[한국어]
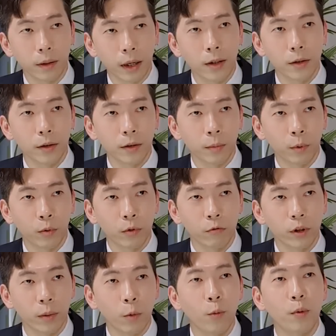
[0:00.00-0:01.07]
예를 들어서 보통
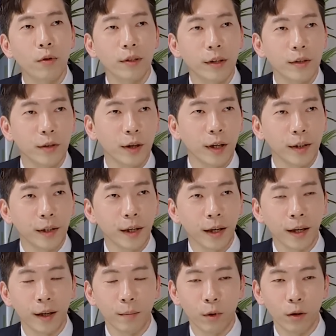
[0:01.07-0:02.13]
우리가 목표를 설정할
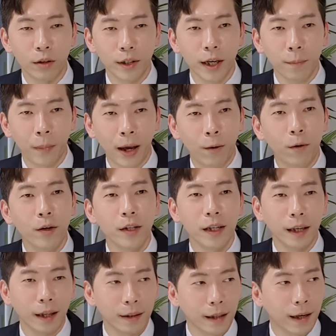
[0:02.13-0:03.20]
때 뭐 책 100권
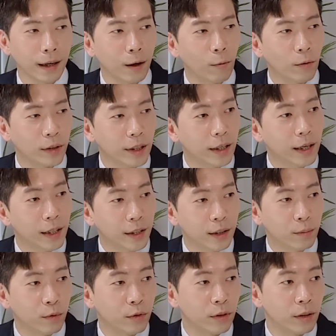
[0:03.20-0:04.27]
읽겠다라고
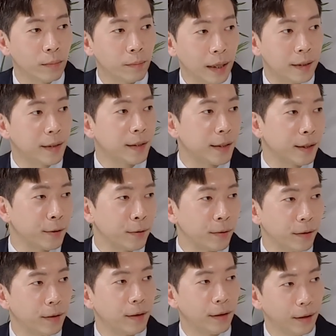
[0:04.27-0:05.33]
생각하시는 분들 많잖아요.
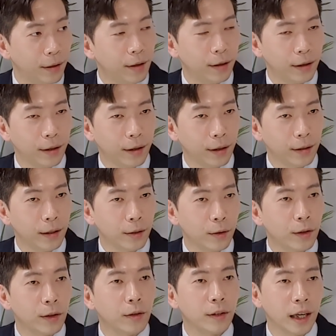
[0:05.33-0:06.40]
많죠, 엄청. 근데
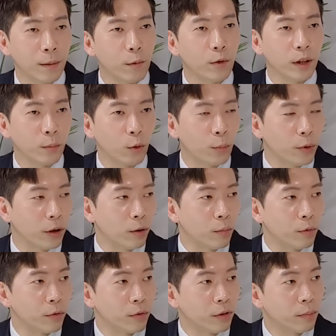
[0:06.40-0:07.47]
저는 그건 잘못된 목표라고
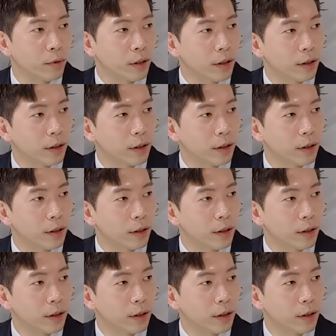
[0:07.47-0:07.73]
보는 겁니다.